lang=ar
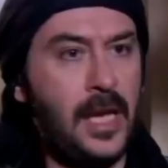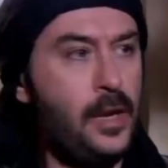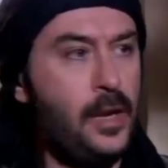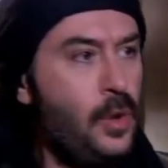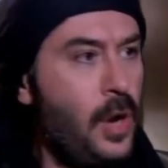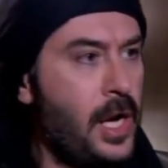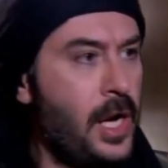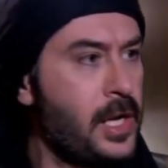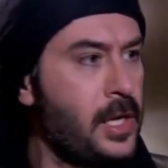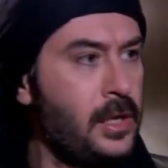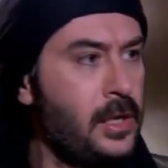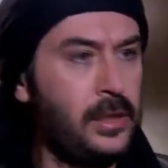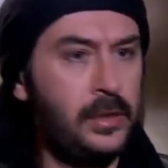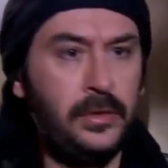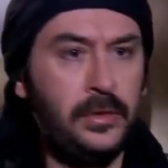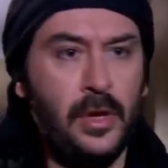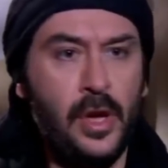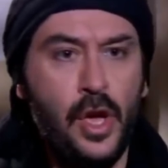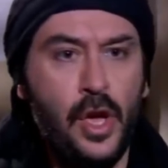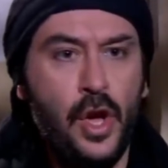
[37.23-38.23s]
انه ارض
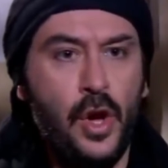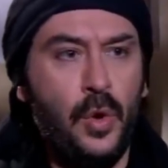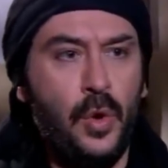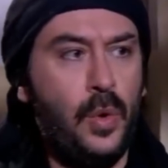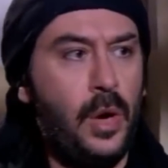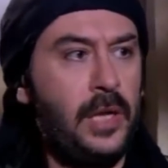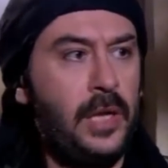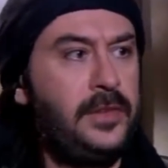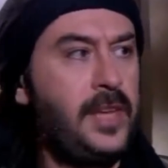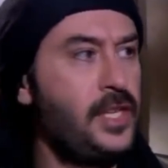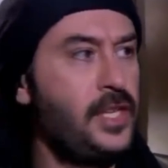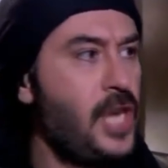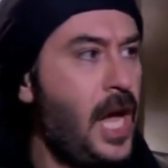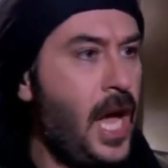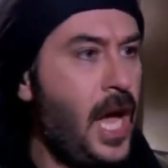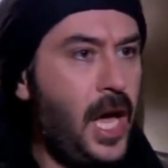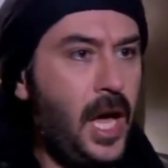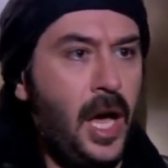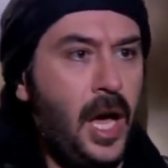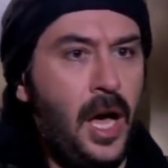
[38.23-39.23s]
وقديش
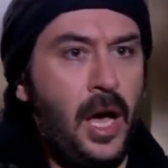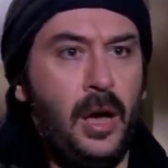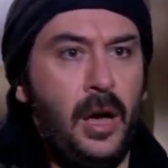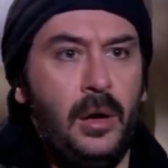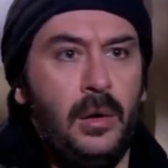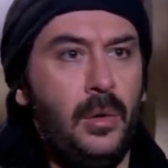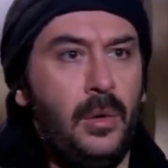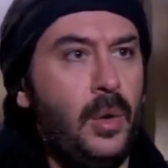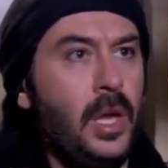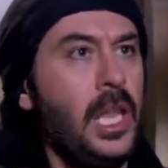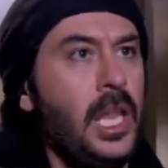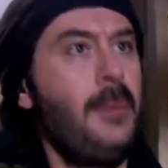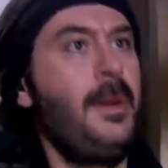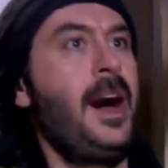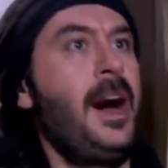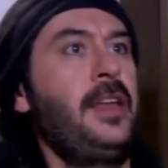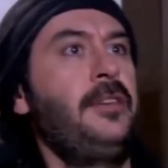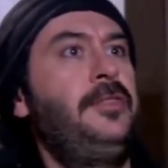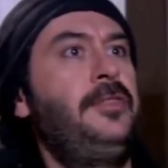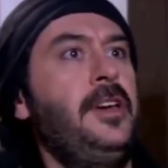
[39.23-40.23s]
حقها والله ما
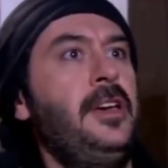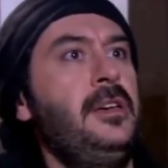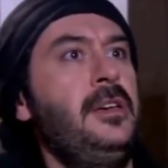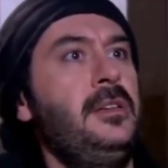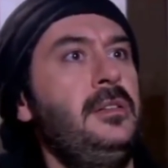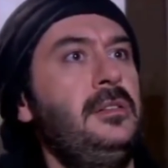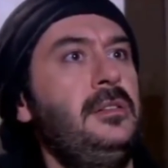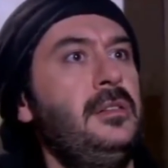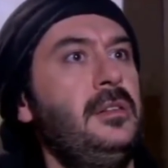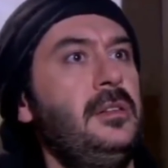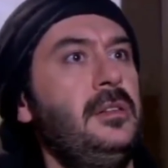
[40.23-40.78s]
عرفت يا